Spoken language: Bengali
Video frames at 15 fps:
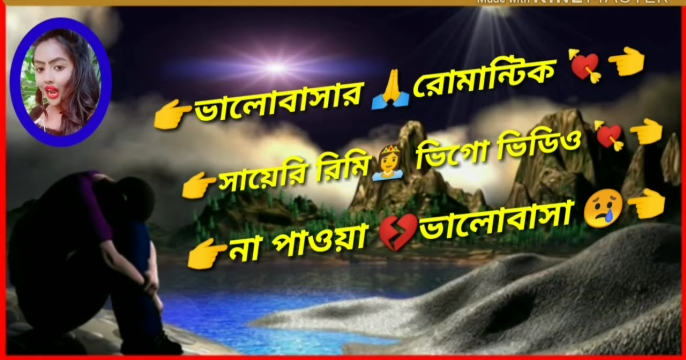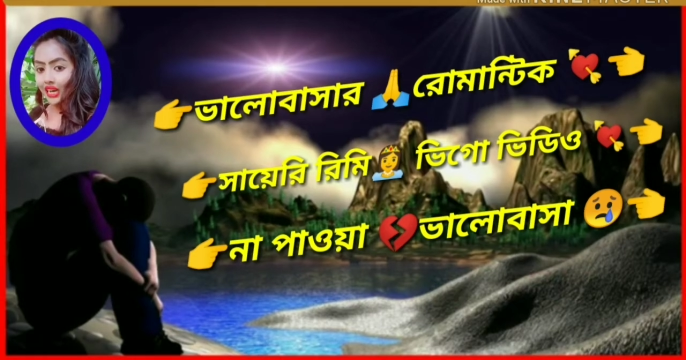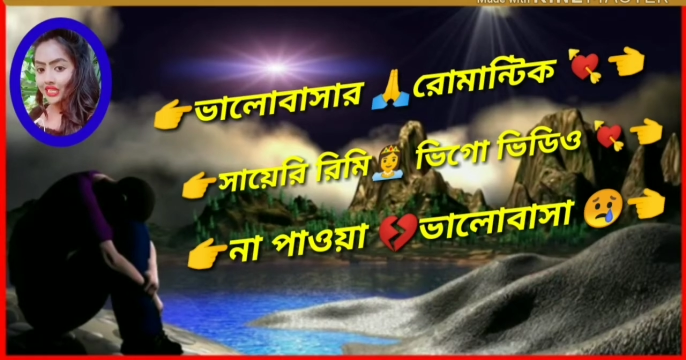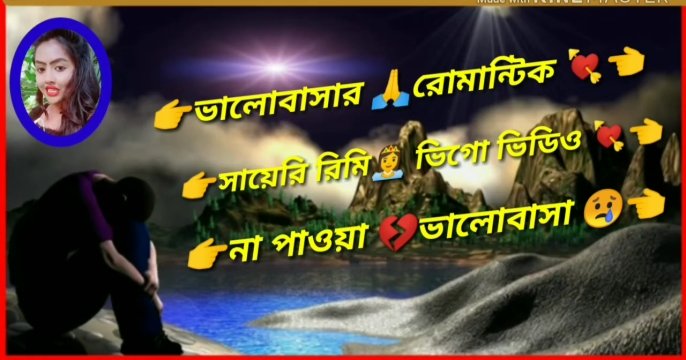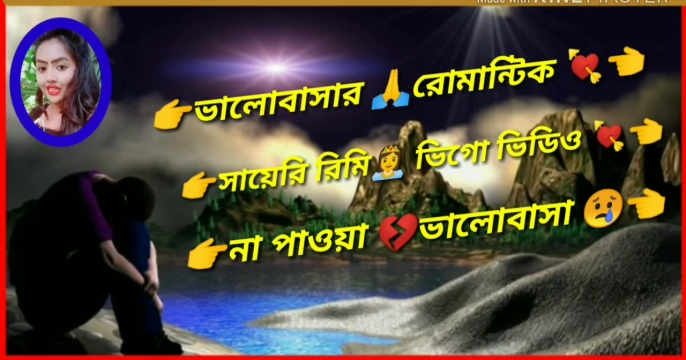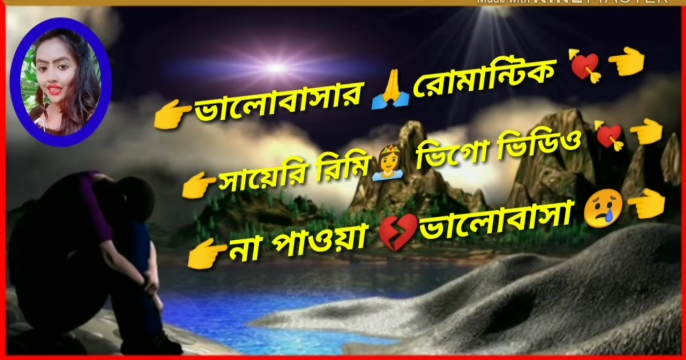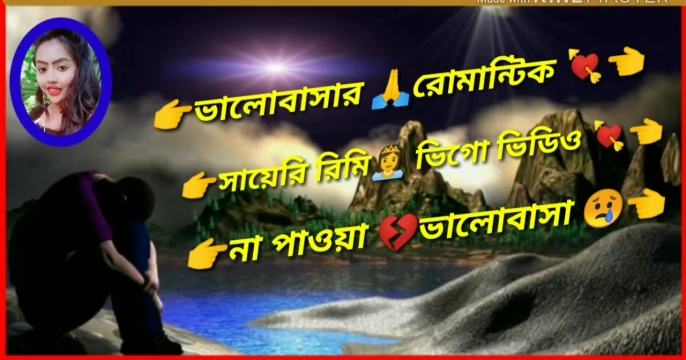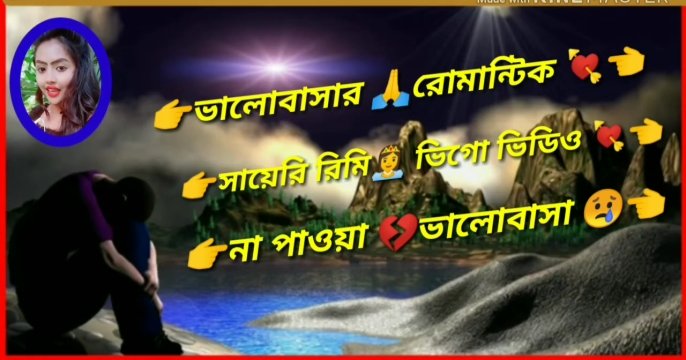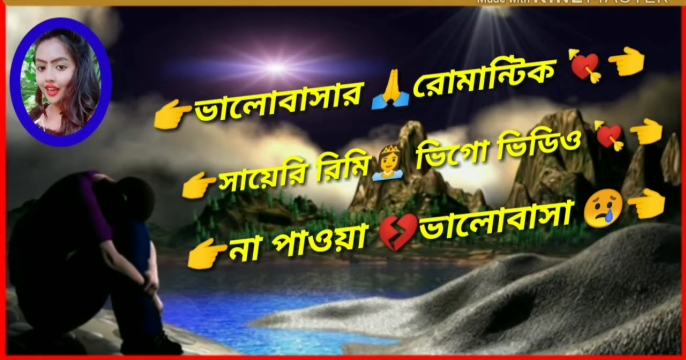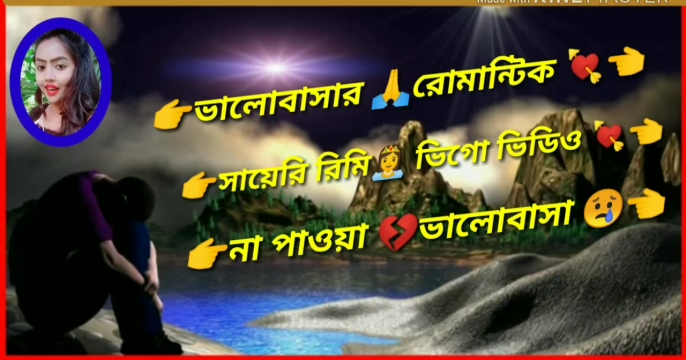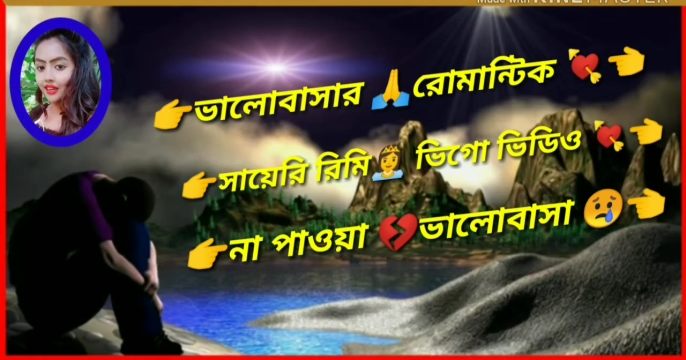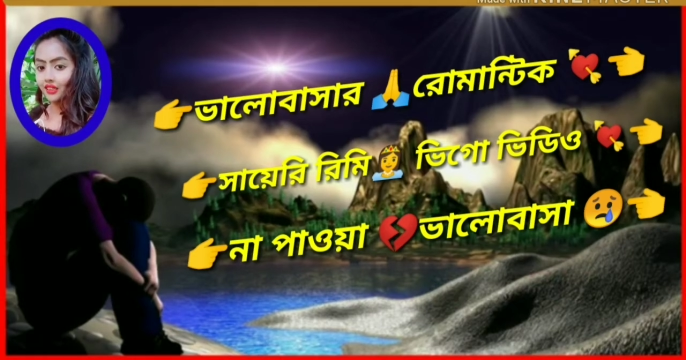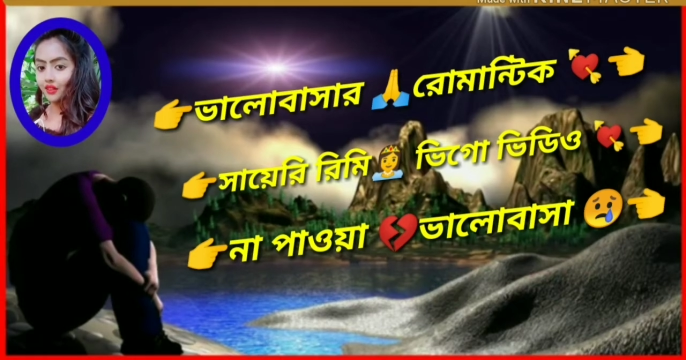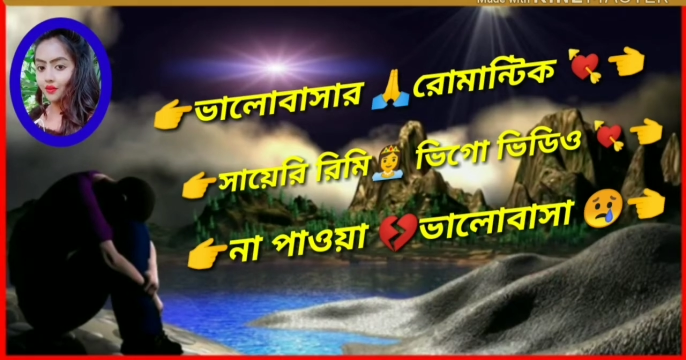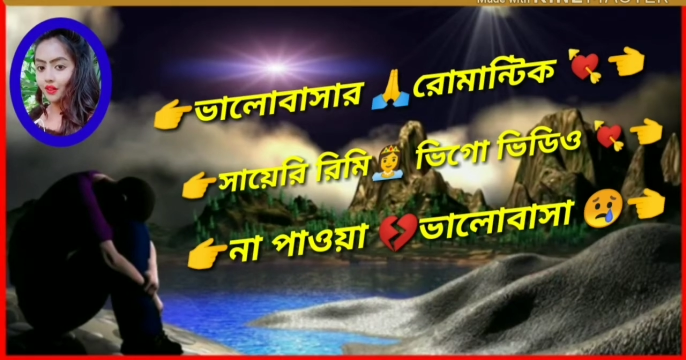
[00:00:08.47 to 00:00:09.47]
আজকে তাকে
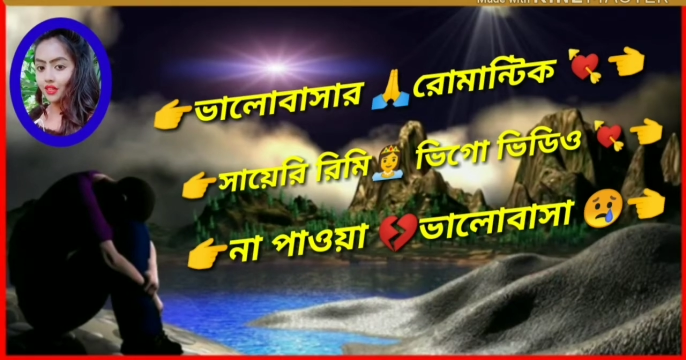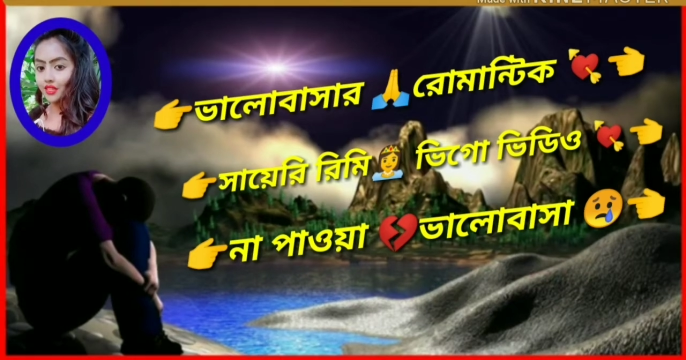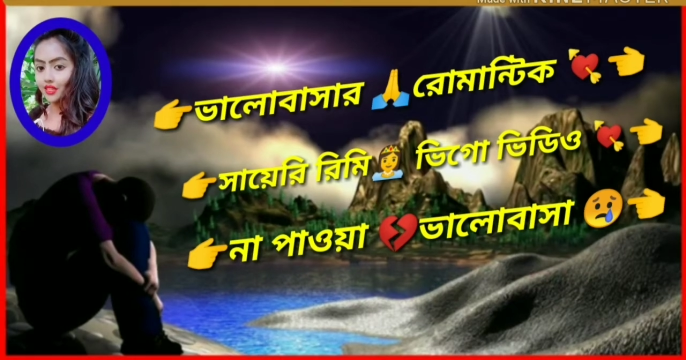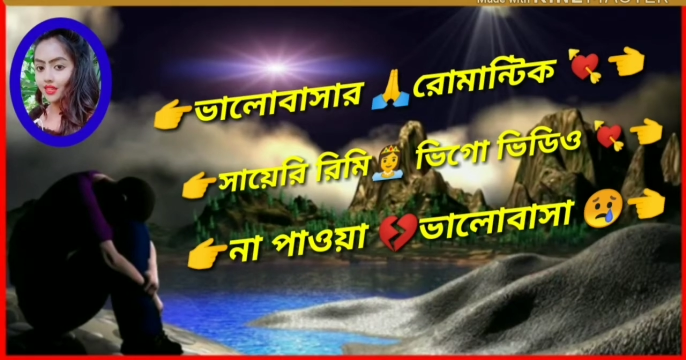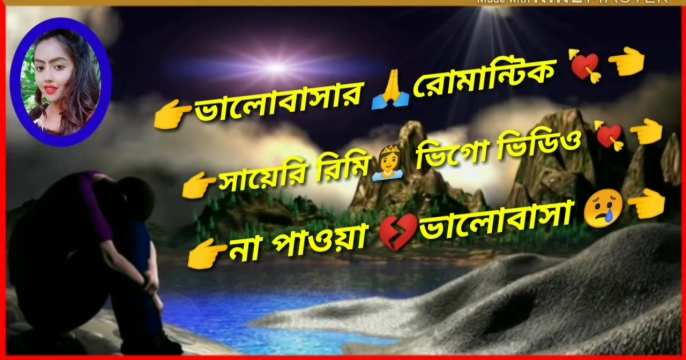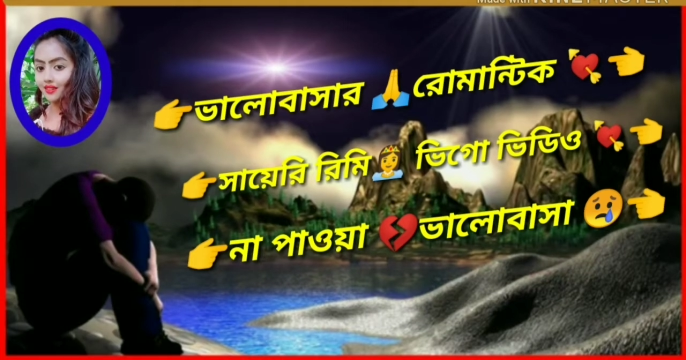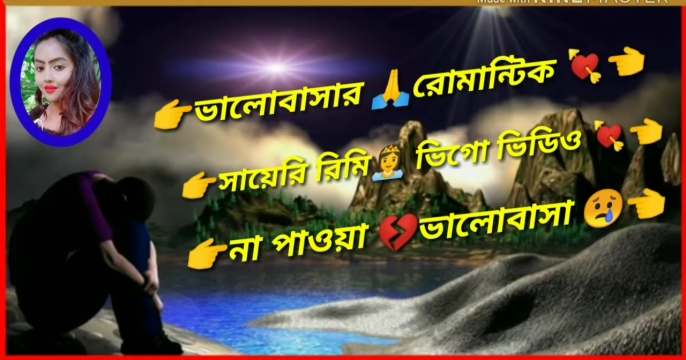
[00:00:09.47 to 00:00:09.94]
হারিয়ে ফেলেছে